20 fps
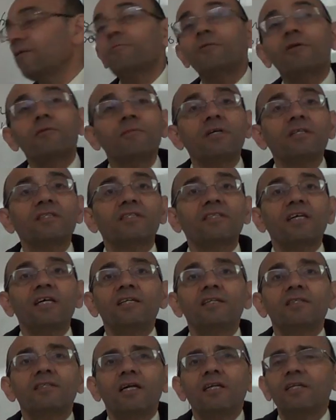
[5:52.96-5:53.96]
المره الماضيه
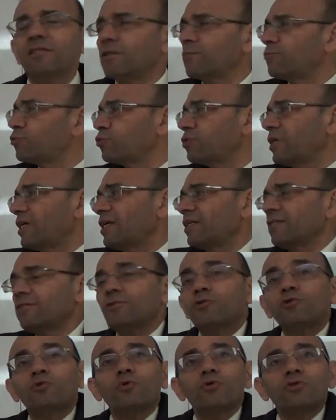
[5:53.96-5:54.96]
سالني قال لي طب شو دخل
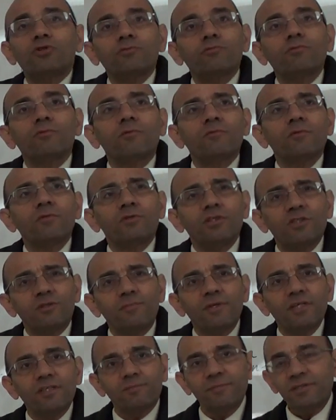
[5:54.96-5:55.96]
الديستورشن
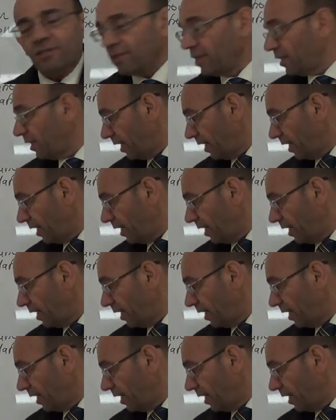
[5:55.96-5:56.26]
والديسبيسمنت